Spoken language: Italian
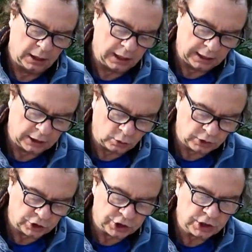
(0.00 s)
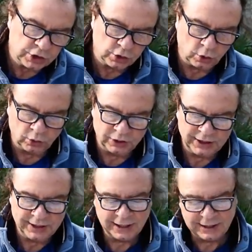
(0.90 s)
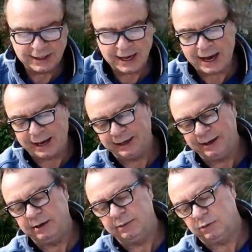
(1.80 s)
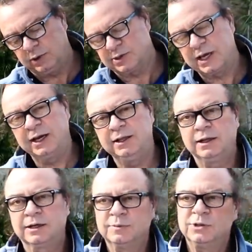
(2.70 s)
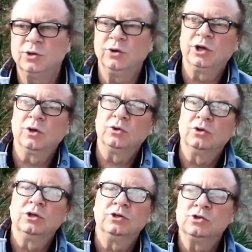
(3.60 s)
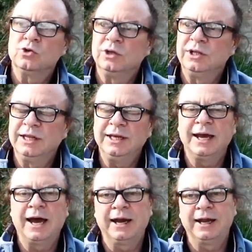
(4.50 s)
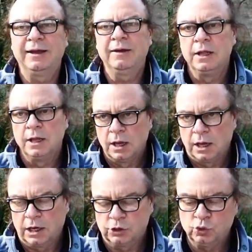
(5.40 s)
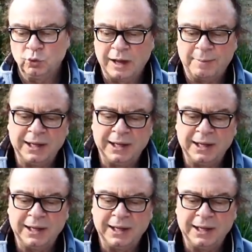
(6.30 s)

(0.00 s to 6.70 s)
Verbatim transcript: eh, che ho deciso di dedicare, una serie di trasmissioni che ho deciso di dedicare eh, sulla